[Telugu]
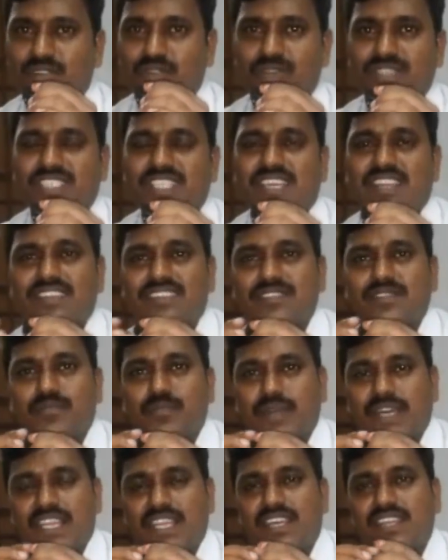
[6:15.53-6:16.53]
వృక్షాలను
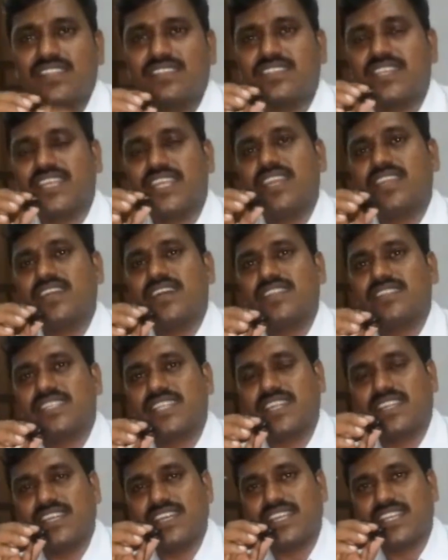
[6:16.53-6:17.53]
ఫలాన్ని తినేదా
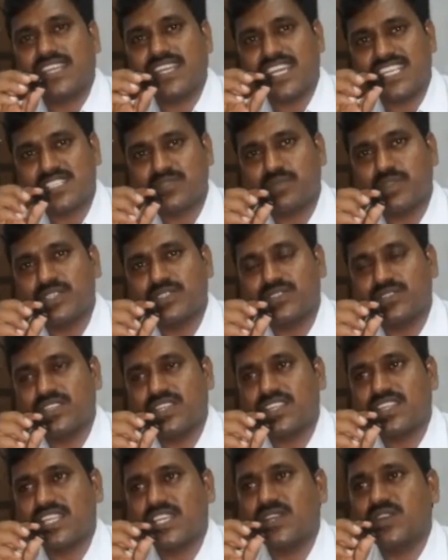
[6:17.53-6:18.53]
తినడానికి
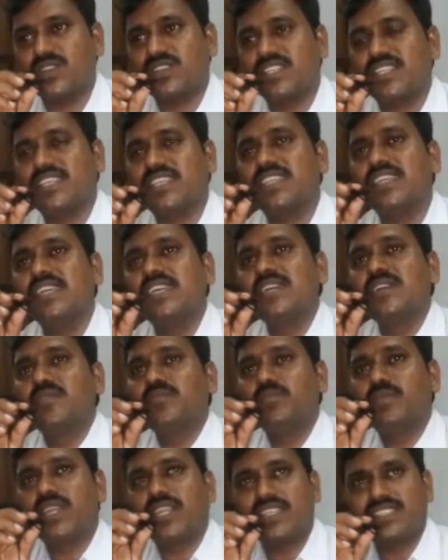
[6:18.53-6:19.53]
ఆశపడుతున్నట్లుగా ఉంది
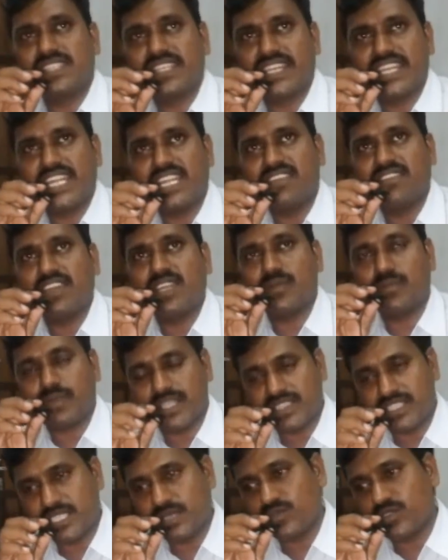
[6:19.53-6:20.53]
మరైతే రెండు వేల
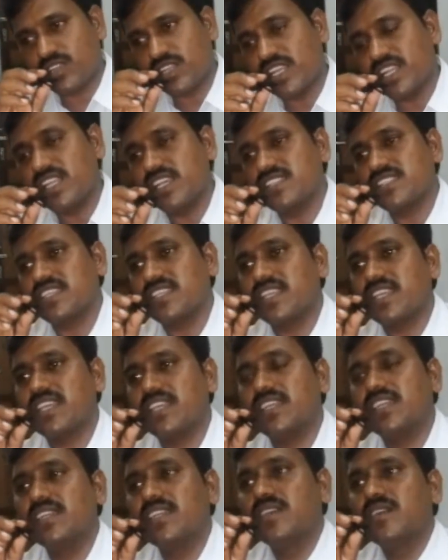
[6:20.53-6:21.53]
పద్దెనిమిదిలో అయినా సరే
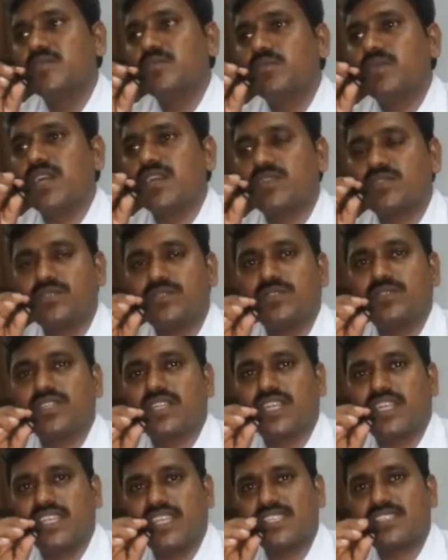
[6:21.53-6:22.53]
మాకు
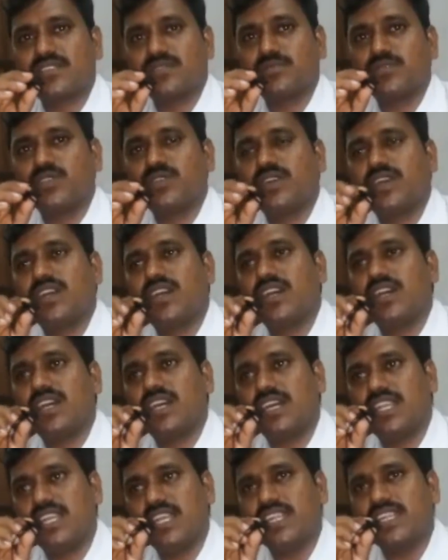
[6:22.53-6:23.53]
కనీసం
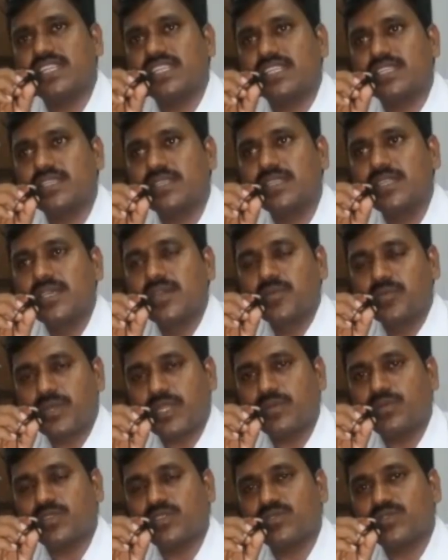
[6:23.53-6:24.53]
అలాంటి
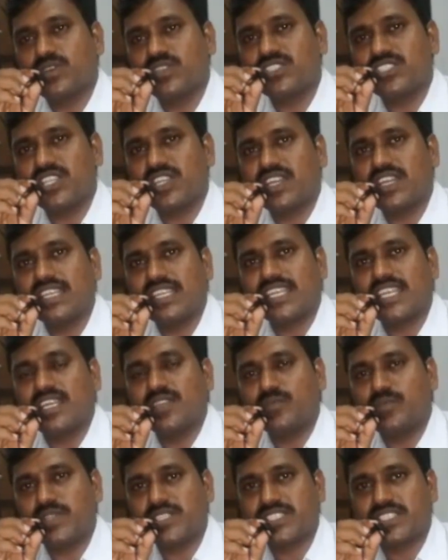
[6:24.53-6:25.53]
ప్రభుత్వ ఉద్యోగాలను
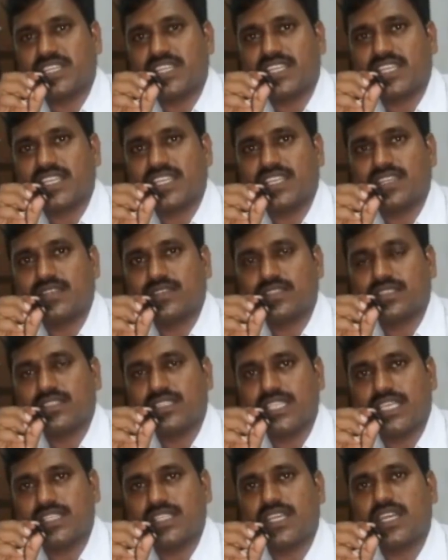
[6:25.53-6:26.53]
కల్పించడానికి
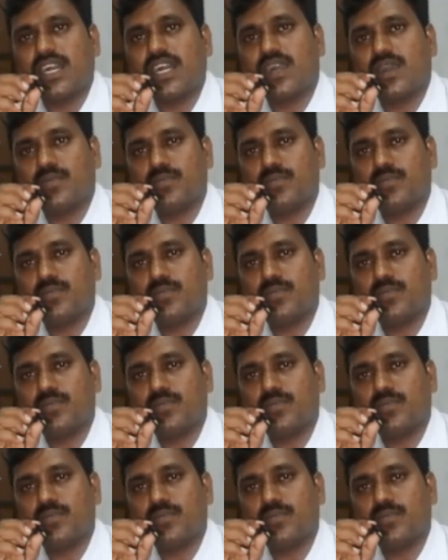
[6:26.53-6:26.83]
లేదా